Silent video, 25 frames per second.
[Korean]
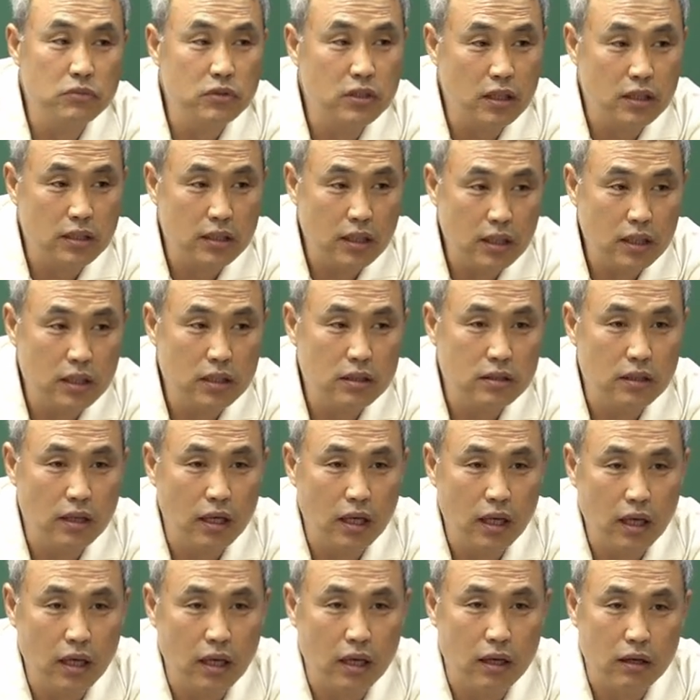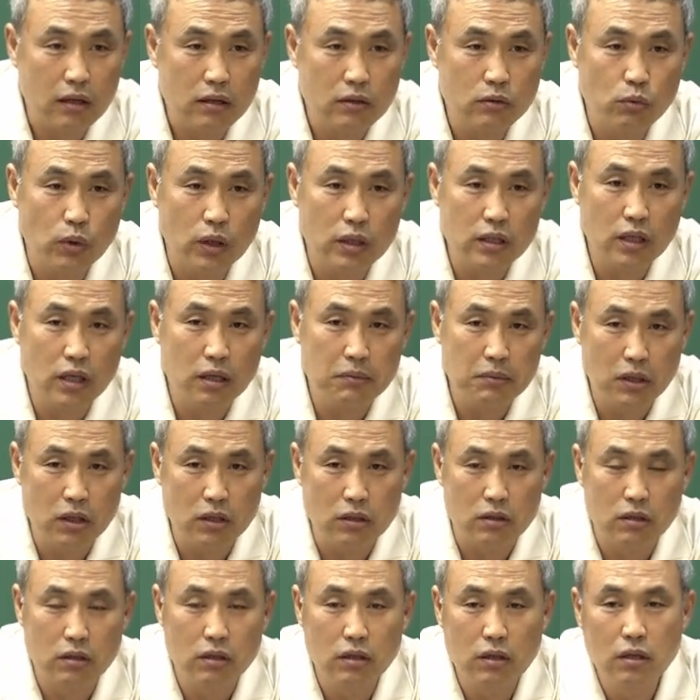문제가 생기는데 그
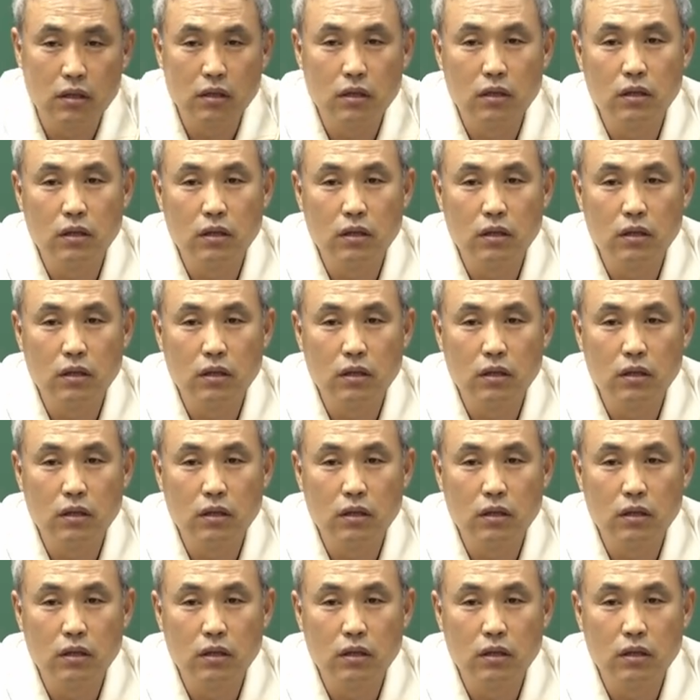왜냐하면